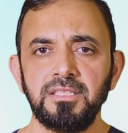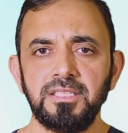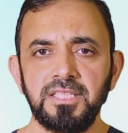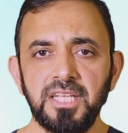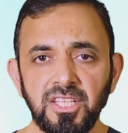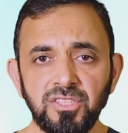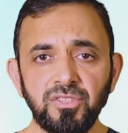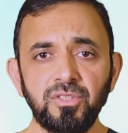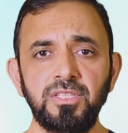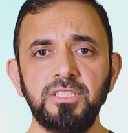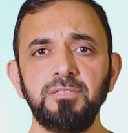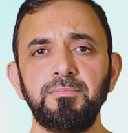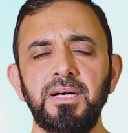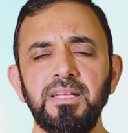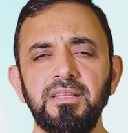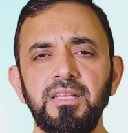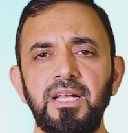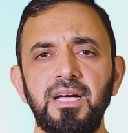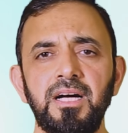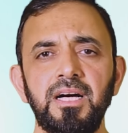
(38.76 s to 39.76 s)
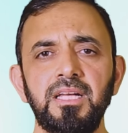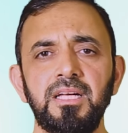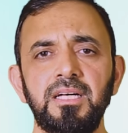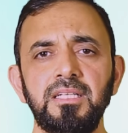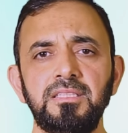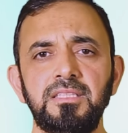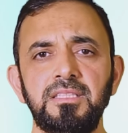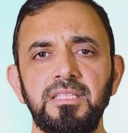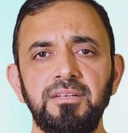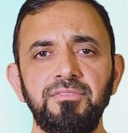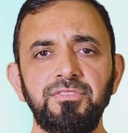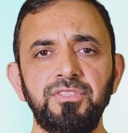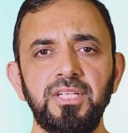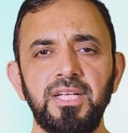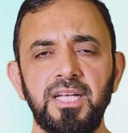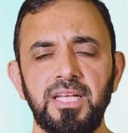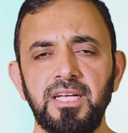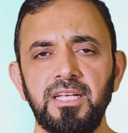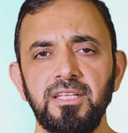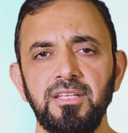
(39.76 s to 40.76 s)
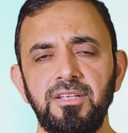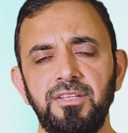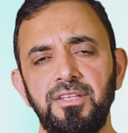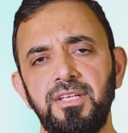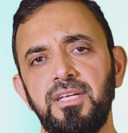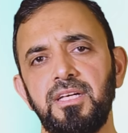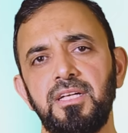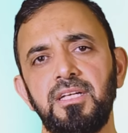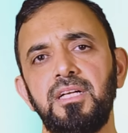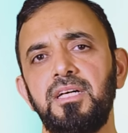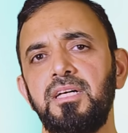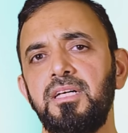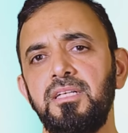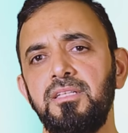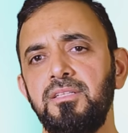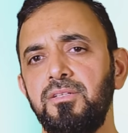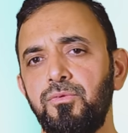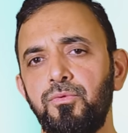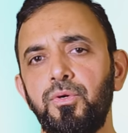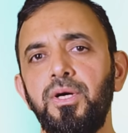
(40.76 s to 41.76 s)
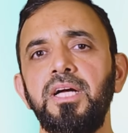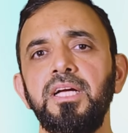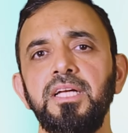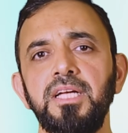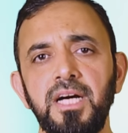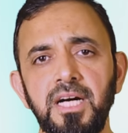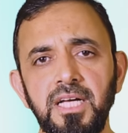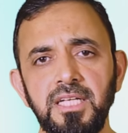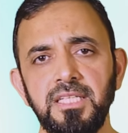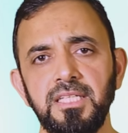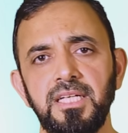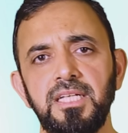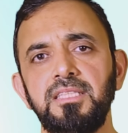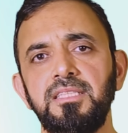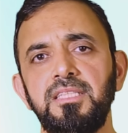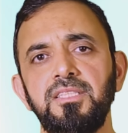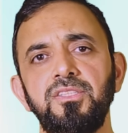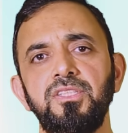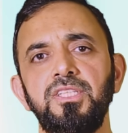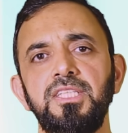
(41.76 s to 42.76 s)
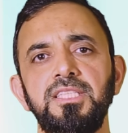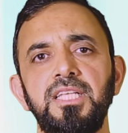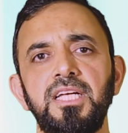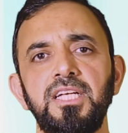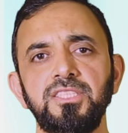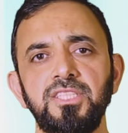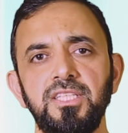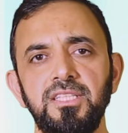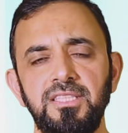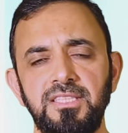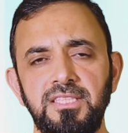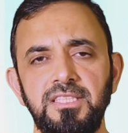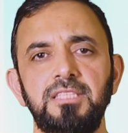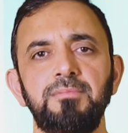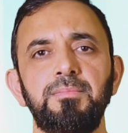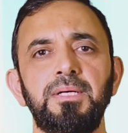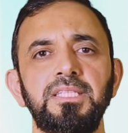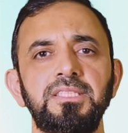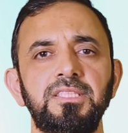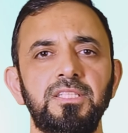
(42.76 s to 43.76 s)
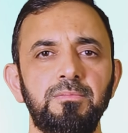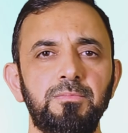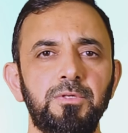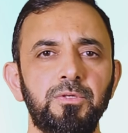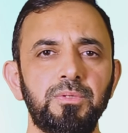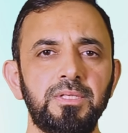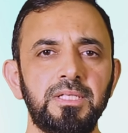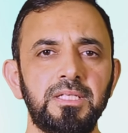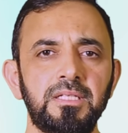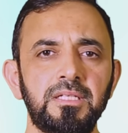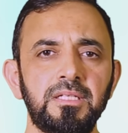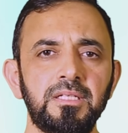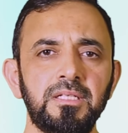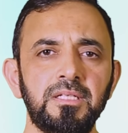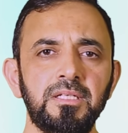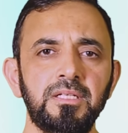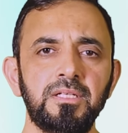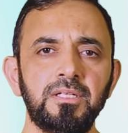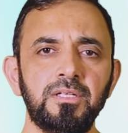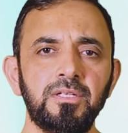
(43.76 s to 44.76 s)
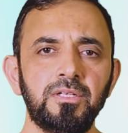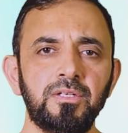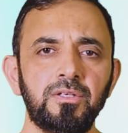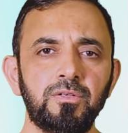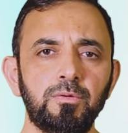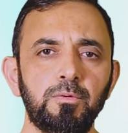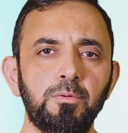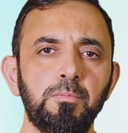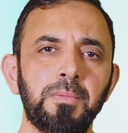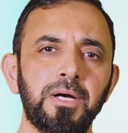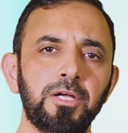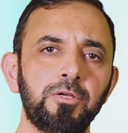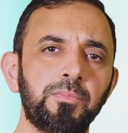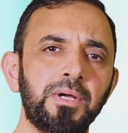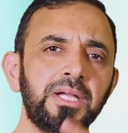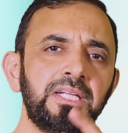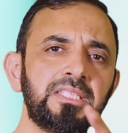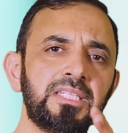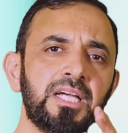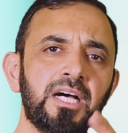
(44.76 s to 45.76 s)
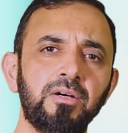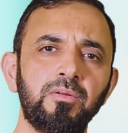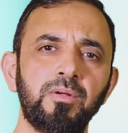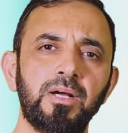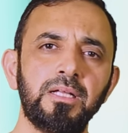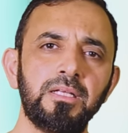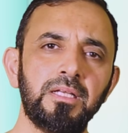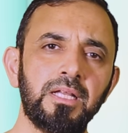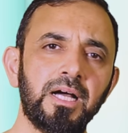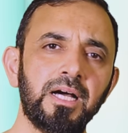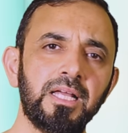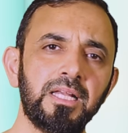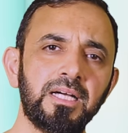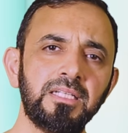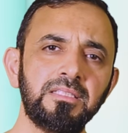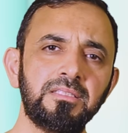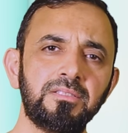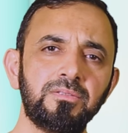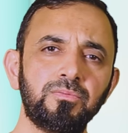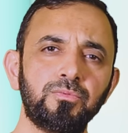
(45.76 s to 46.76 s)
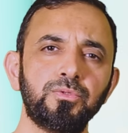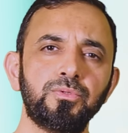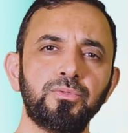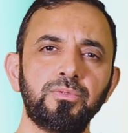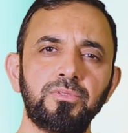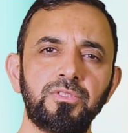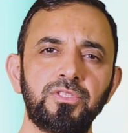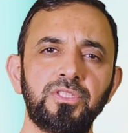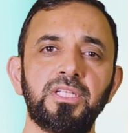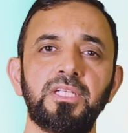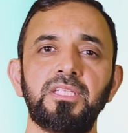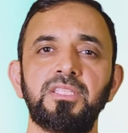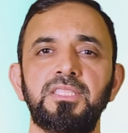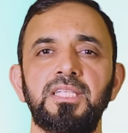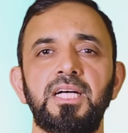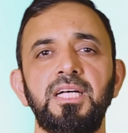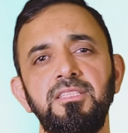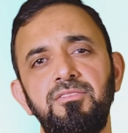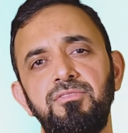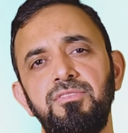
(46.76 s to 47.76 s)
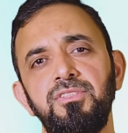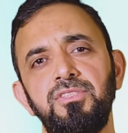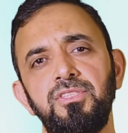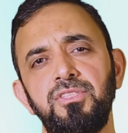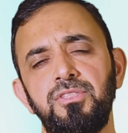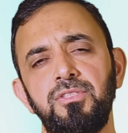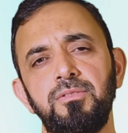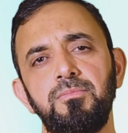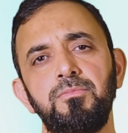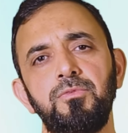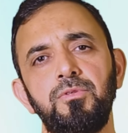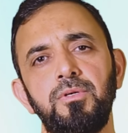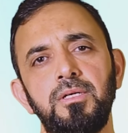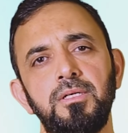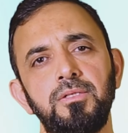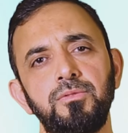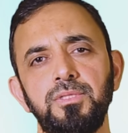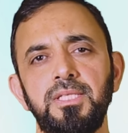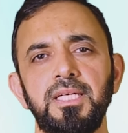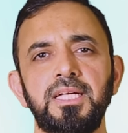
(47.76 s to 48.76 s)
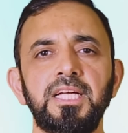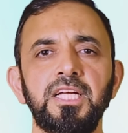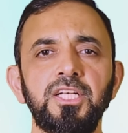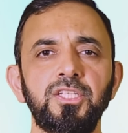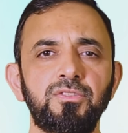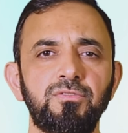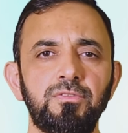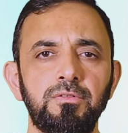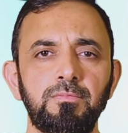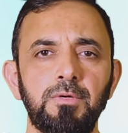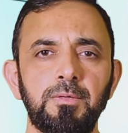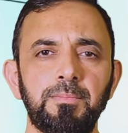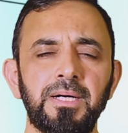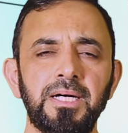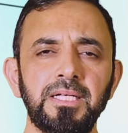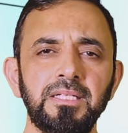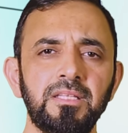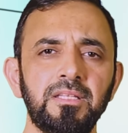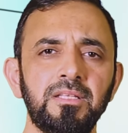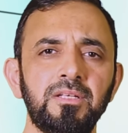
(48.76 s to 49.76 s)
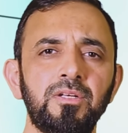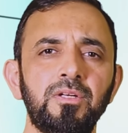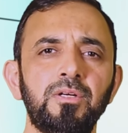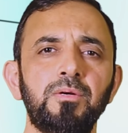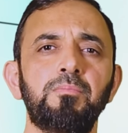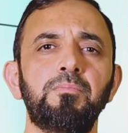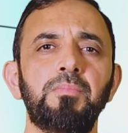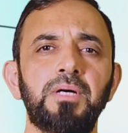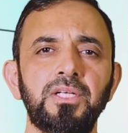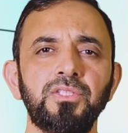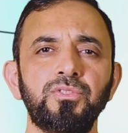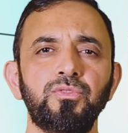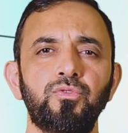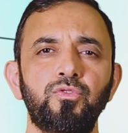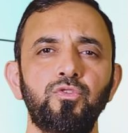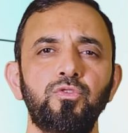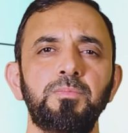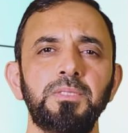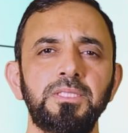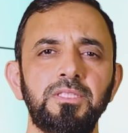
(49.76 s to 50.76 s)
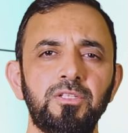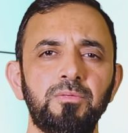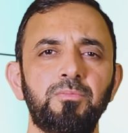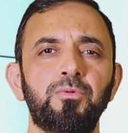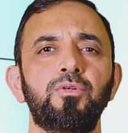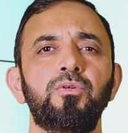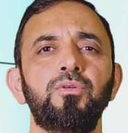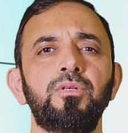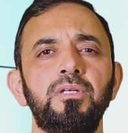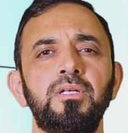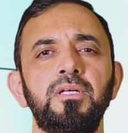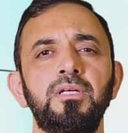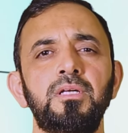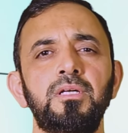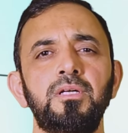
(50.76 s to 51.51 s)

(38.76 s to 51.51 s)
يحصل عند بعض الحالات نفس الأعراض اللي ذكرناها وأحيانا قد تصل إلى درجة الاحتباس البولي ومما يميز هؤلاء الحالات وجود شعر زايد في الجسم وتكيس في المبايض مع صعوبة البول